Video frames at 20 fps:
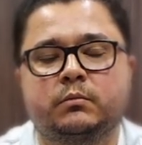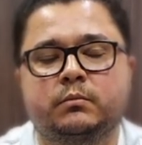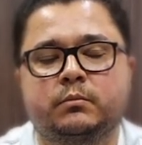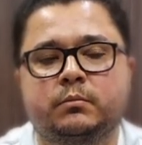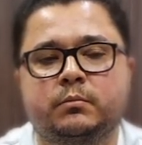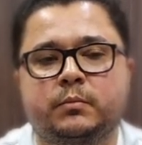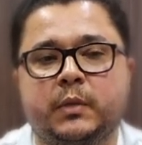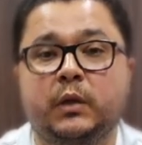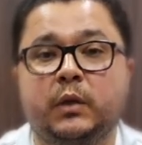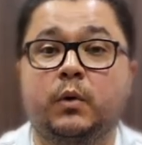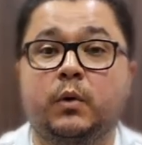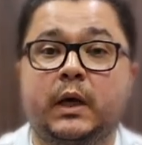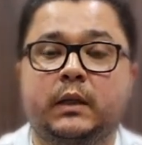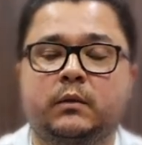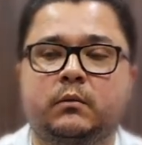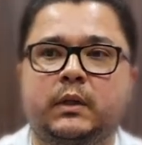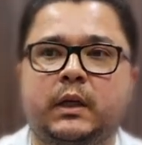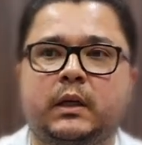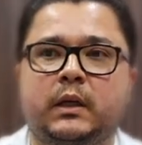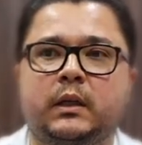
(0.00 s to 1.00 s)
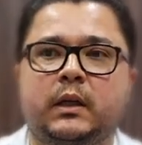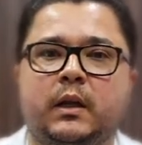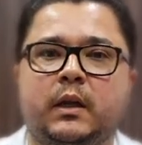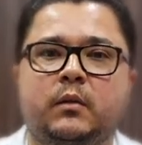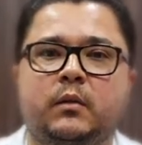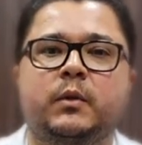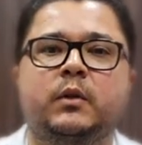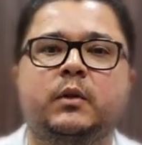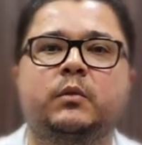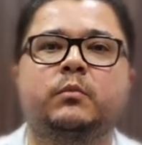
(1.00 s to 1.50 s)
pelo ato declarado
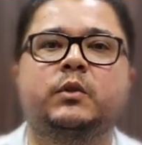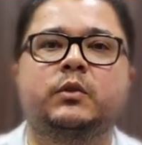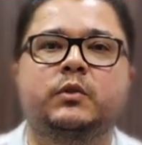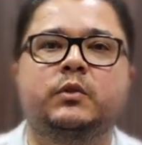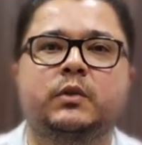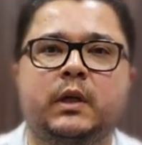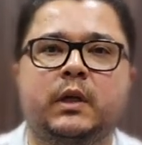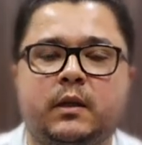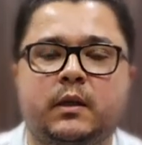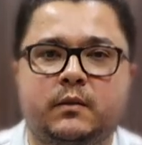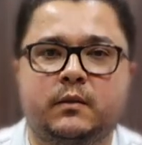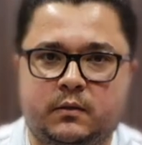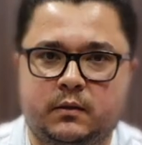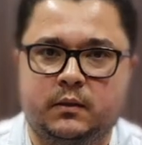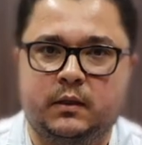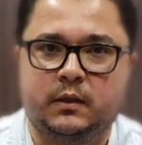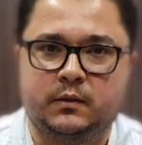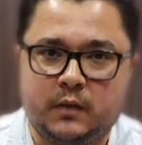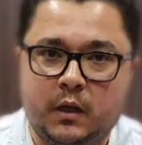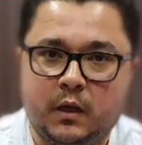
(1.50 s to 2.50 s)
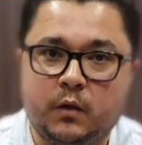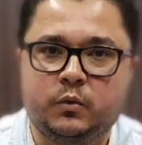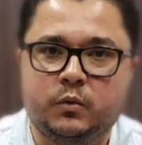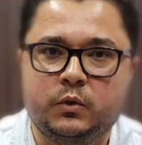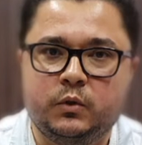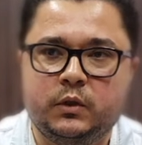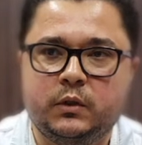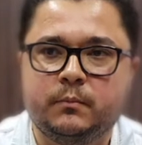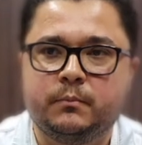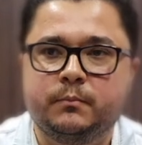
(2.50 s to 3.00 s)
pelo Ministério da
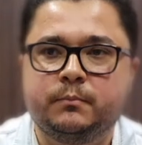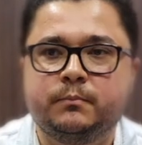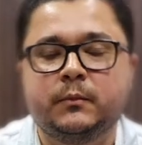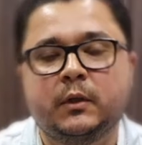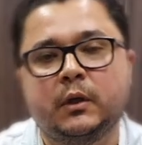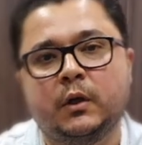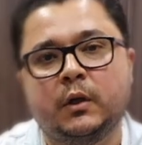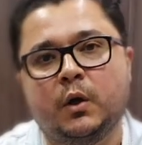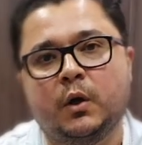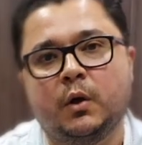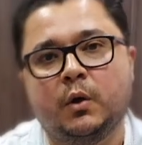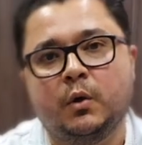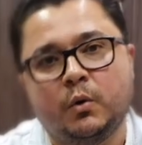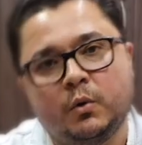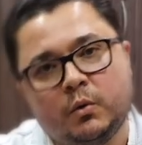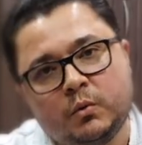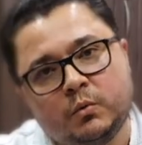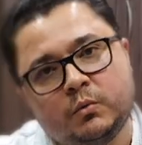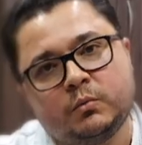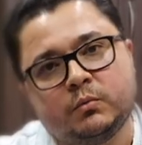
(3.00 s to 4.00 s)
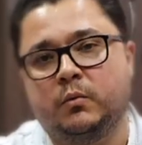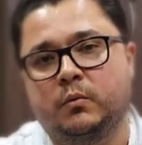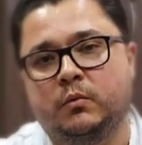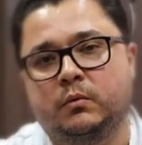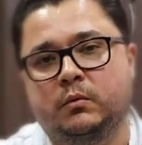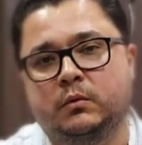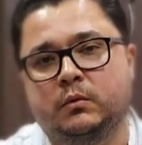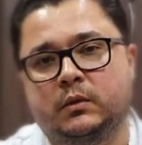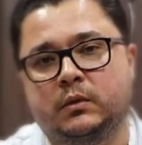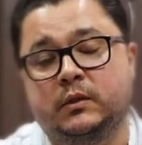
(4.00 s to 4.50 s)
Saúde, ou
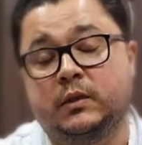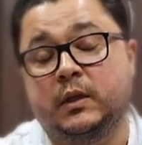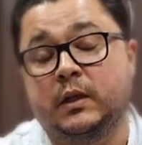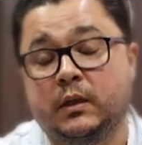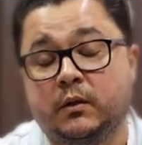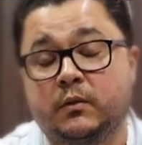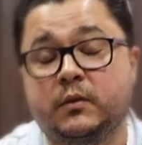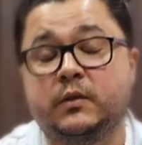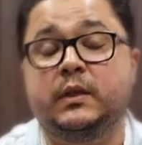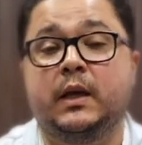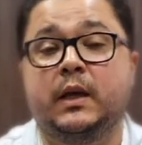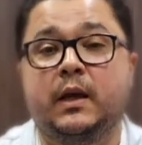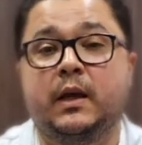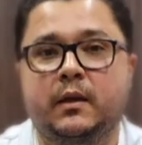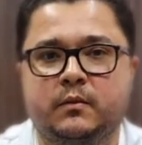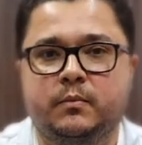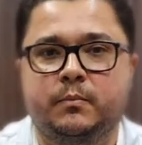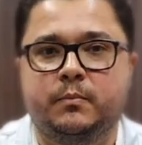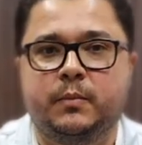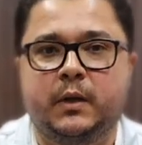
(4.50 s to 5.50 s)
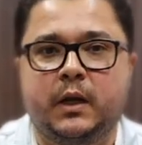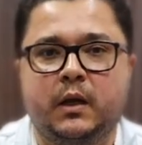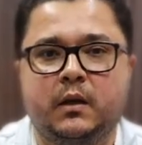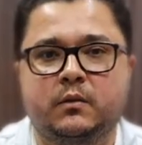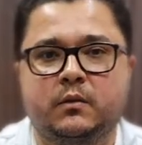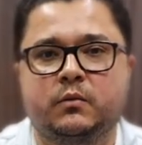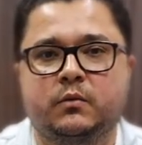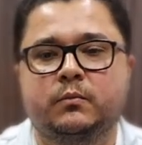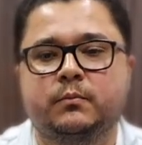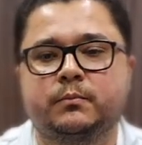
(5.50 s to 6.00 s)
se ele não encerrar esse
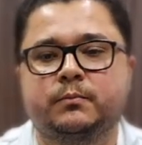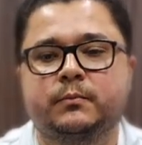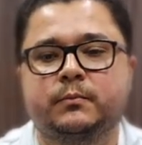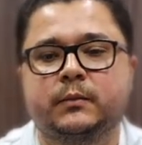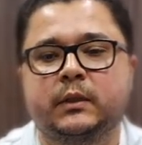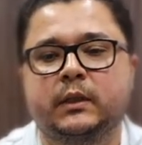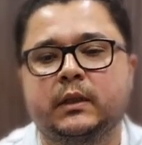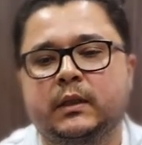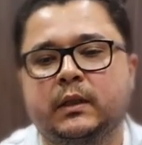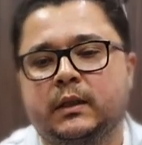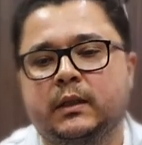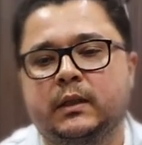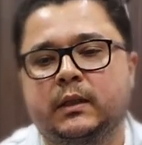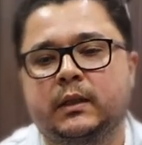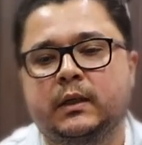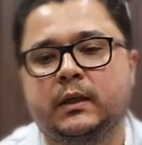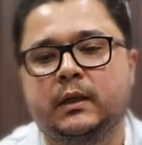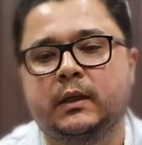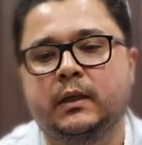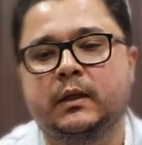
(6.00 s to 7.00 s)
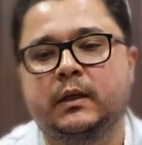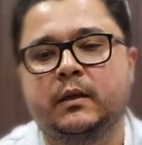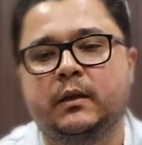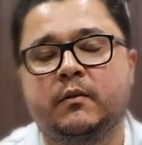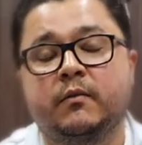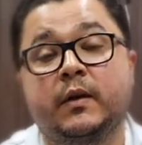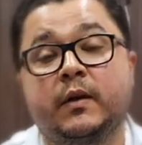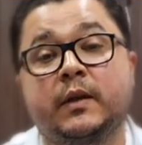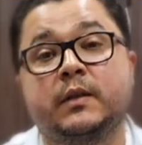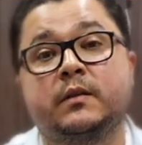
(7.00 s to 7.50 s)
prazo, é,
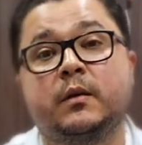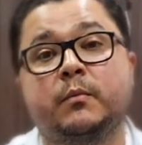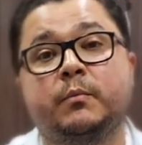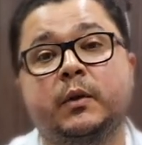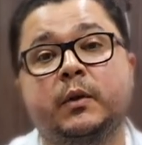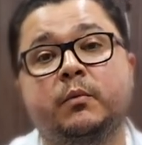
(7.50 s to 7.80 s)
vai ser pelo